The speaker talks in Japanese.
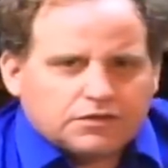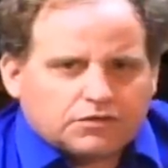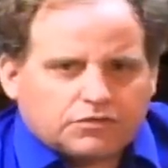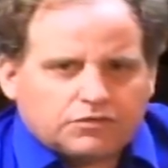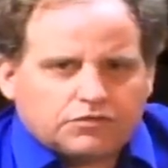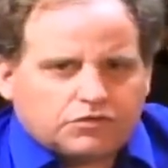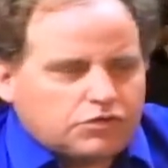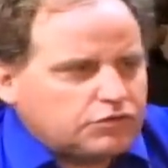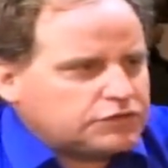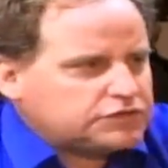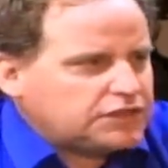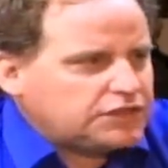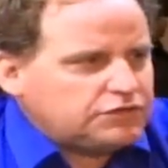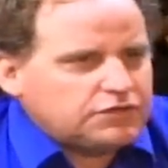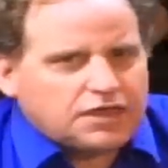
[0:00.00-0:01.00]
この国
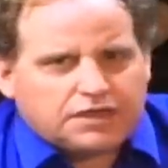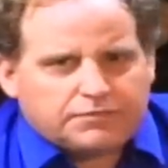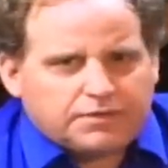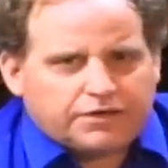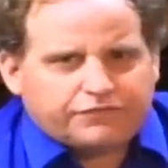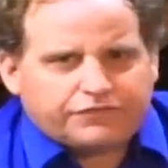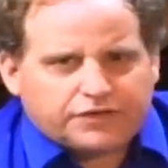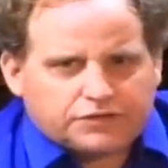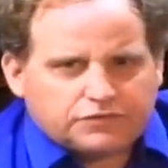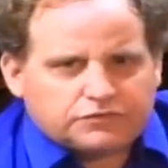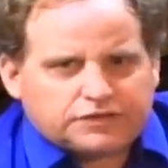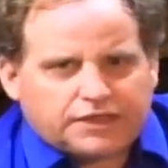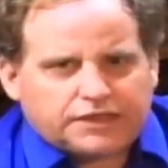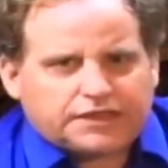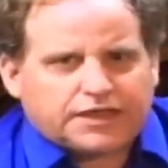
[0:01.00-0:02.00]
際ユダヤマフィアの
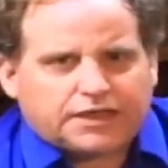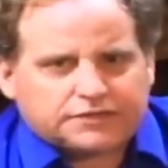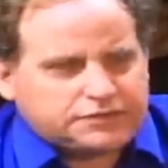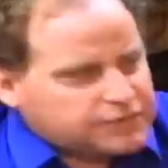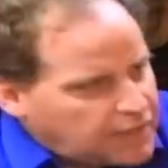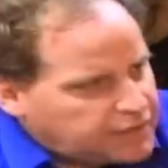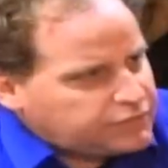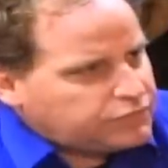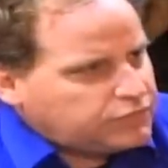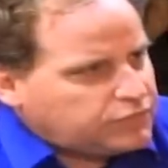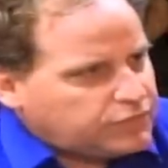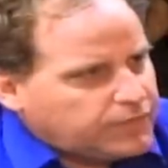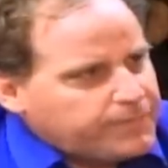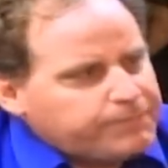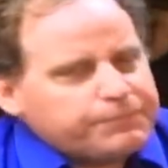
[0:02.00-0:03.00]
摘発、あ
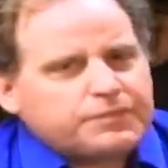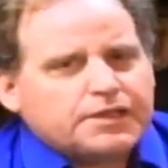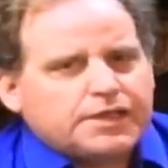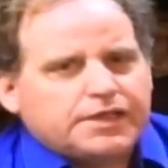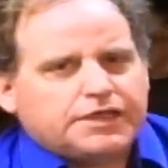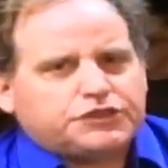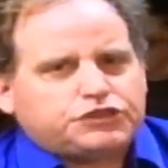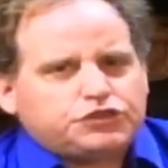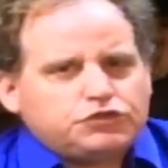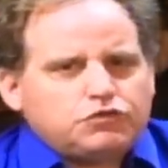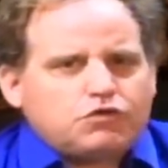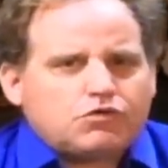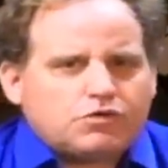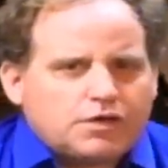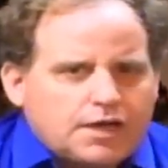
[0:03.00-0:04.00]
と中
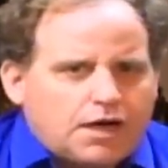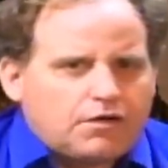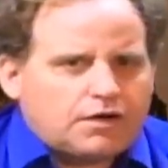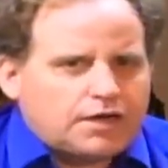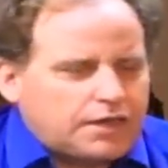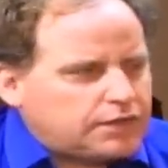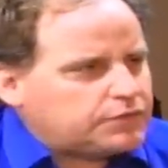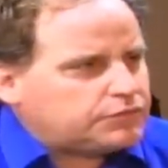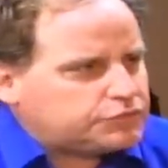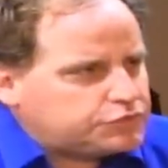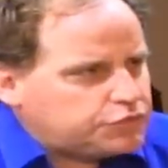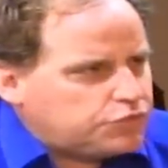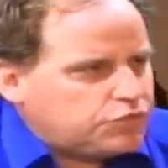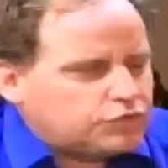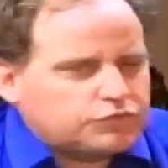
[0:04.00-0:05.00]
国側からの
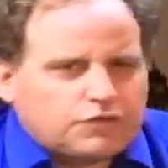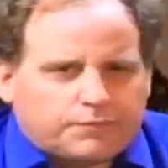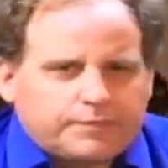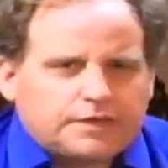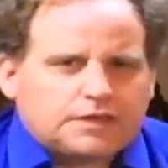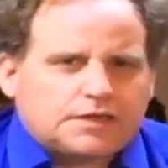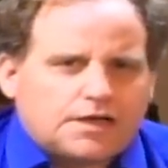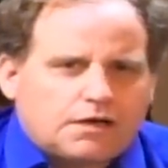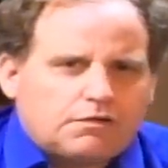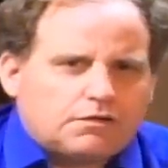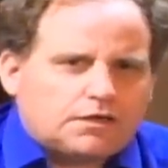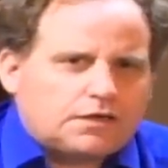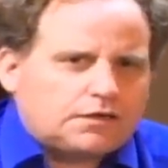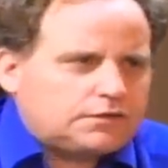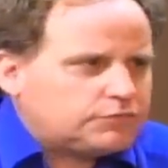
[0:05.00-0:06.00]
情報とアメリカ
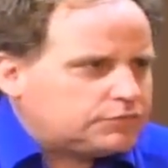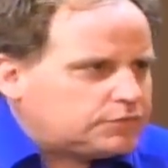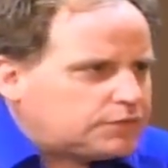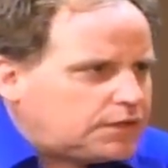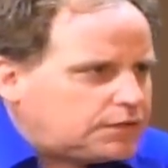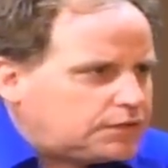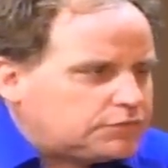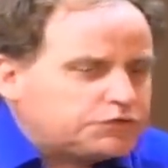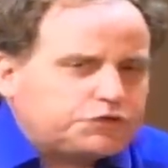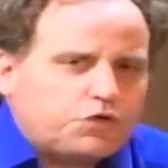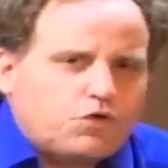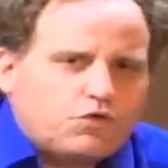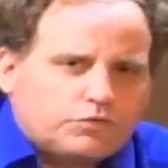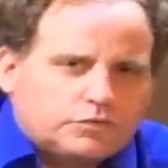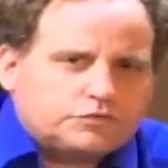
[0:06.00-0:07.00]
側からの
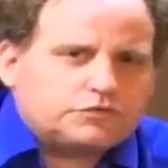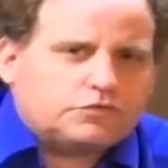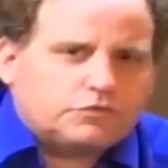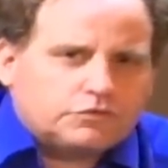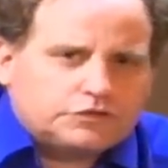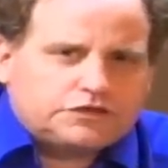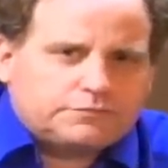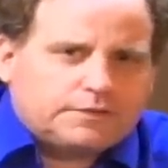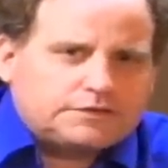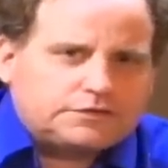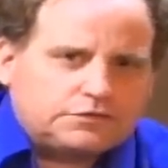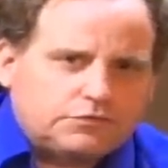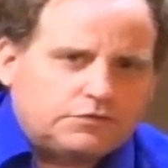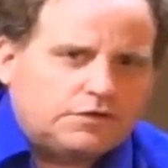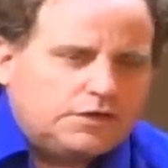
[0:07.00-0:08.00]
情報の総合します
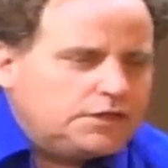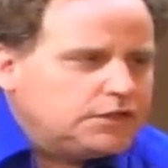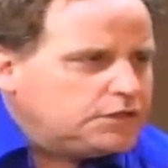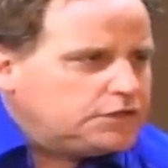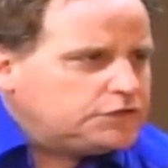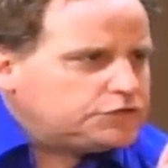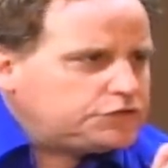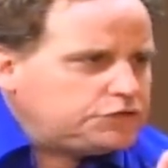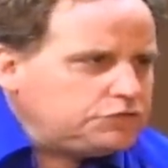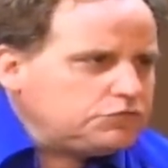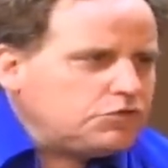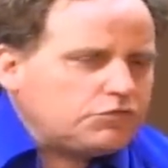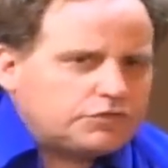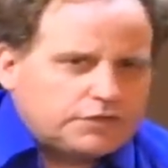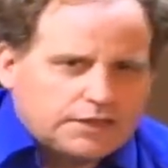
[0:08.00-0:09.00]
と、中
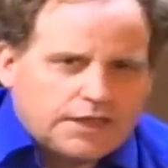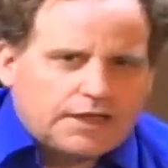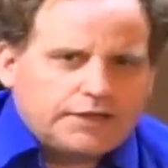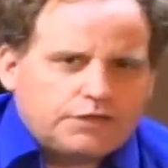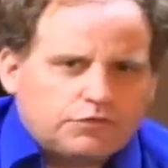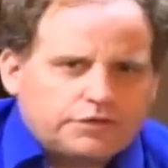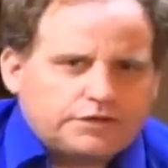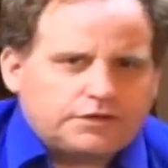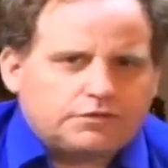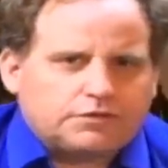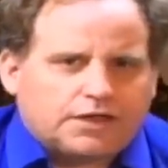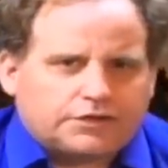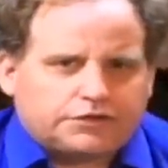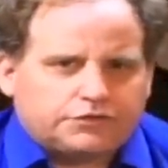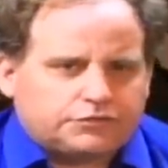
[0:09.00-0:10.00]
国で何が起きてる
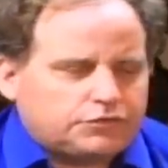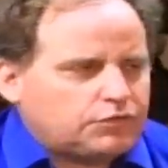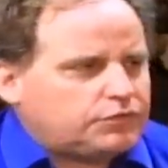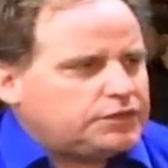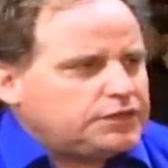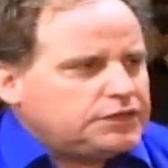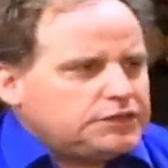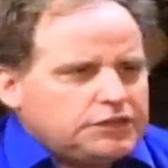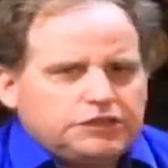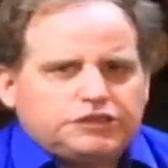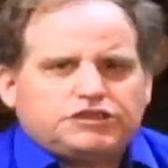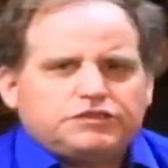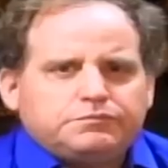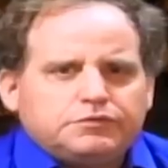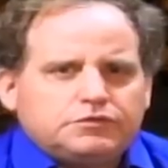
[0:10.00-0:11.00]
かというと、
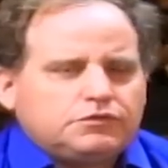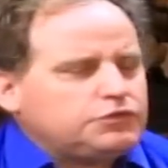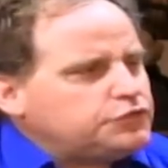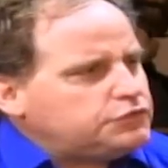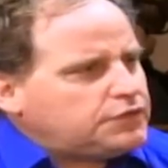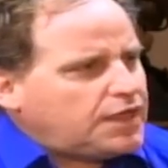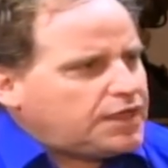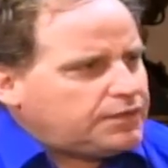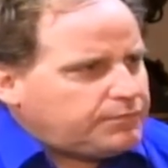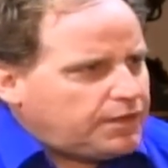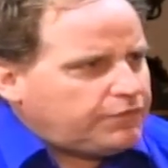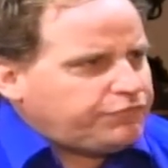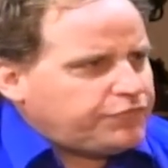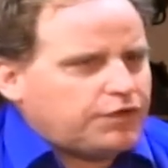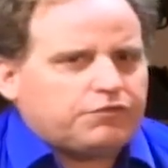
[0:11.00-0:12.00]
一部の
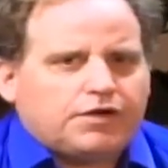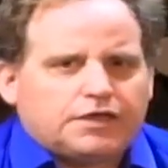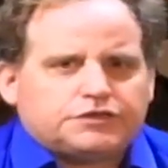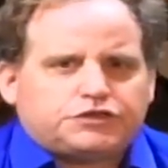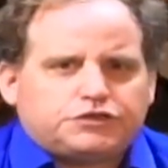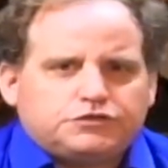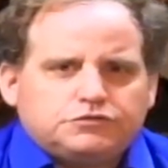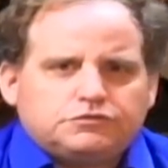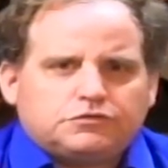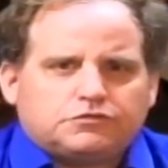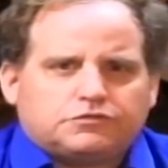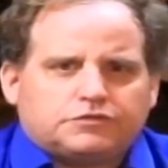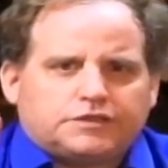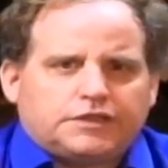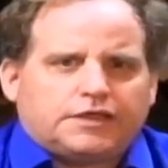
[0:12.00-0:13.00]
ユダヤマフィアは中
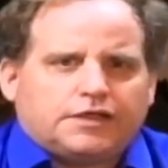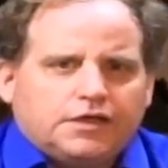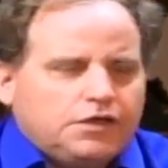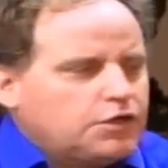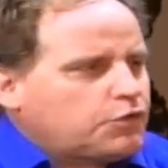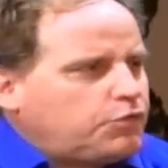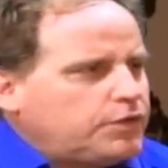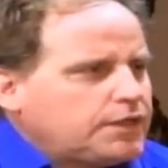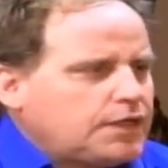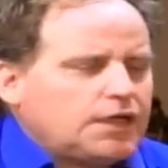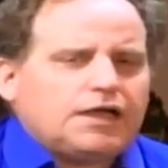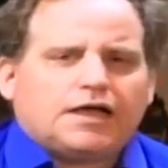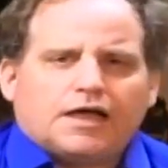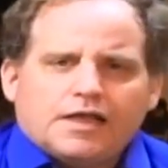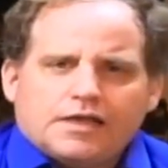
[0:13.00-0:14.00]
国に、これか
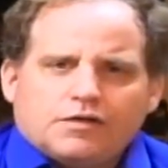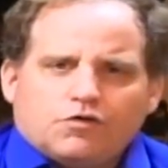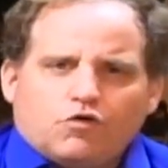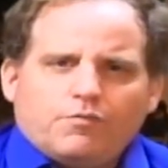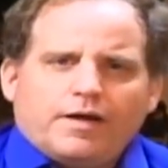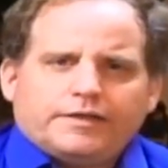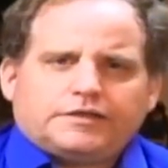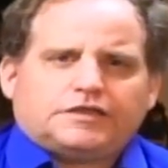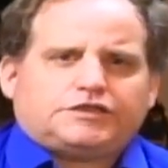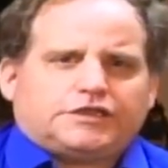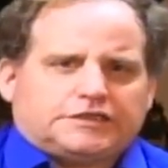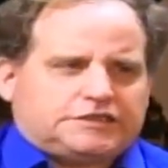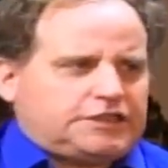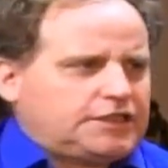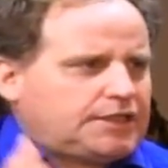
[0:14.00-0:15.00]
らお前たち
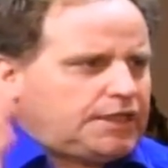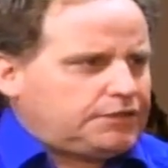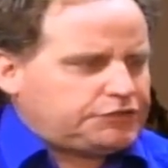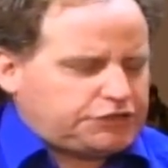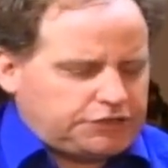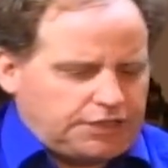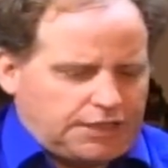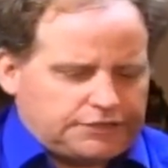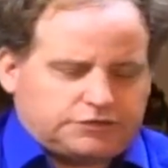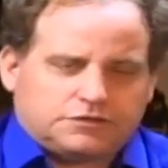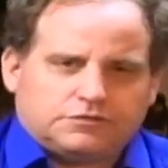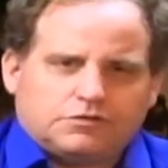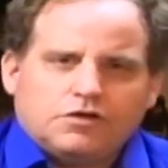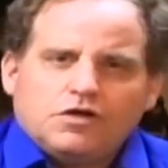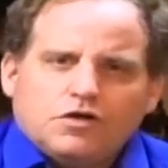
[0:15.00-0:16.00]
が世界を支配す
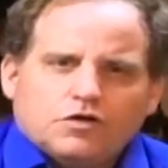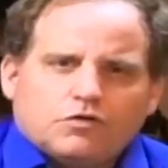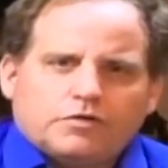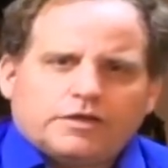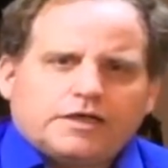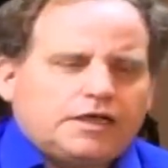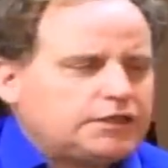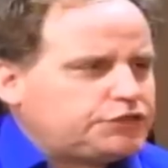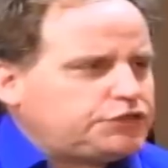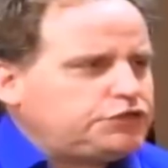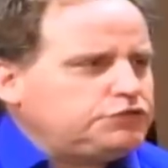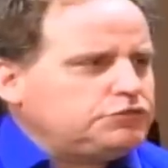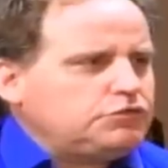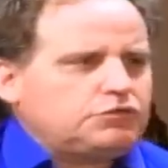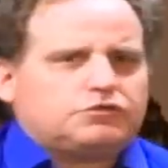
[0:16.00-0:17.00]
る、これから
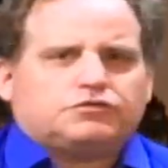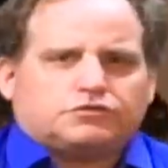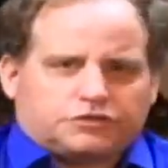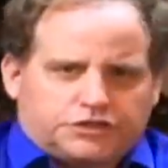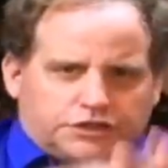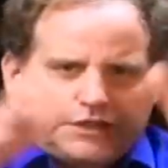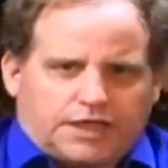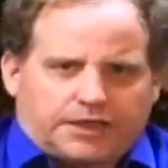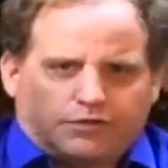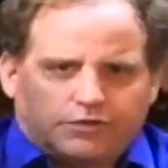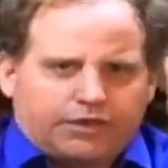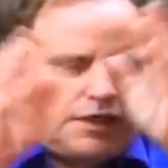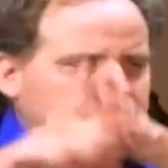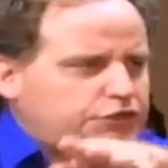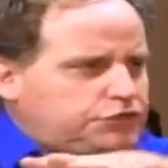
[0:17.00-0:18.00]
中国の時代、こ
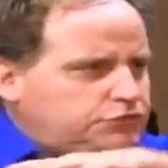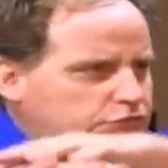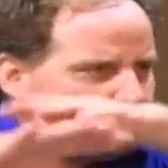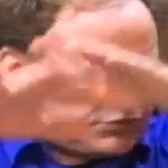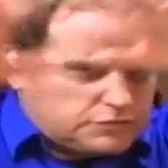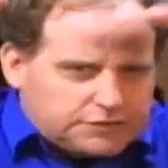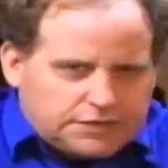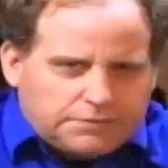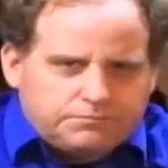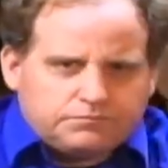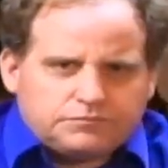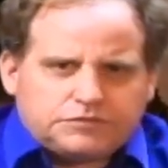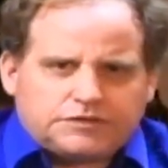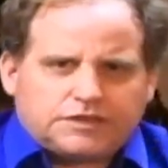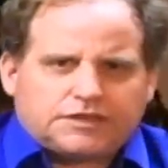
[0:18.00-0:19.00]
れから中国
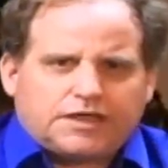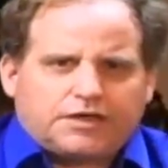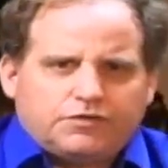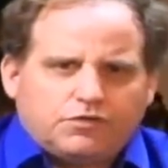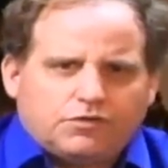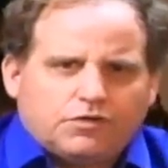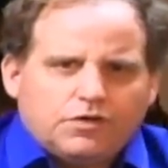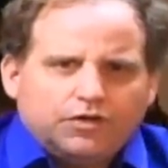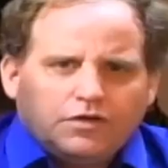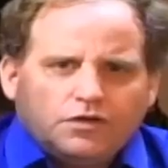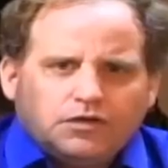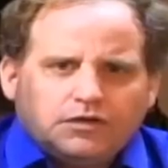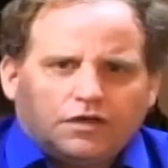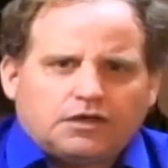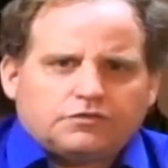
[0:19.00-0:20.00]
全世界を
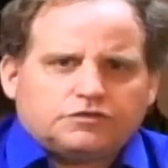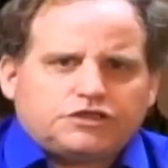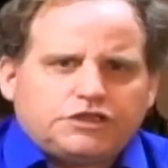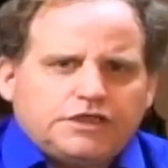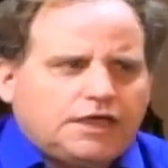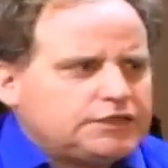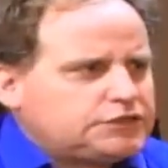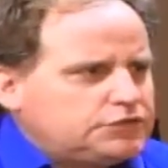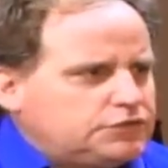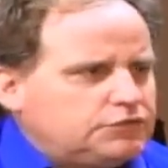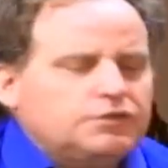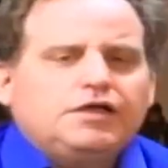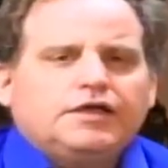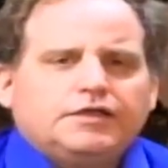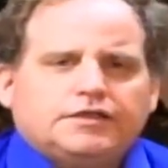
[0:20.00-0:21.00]
支配する。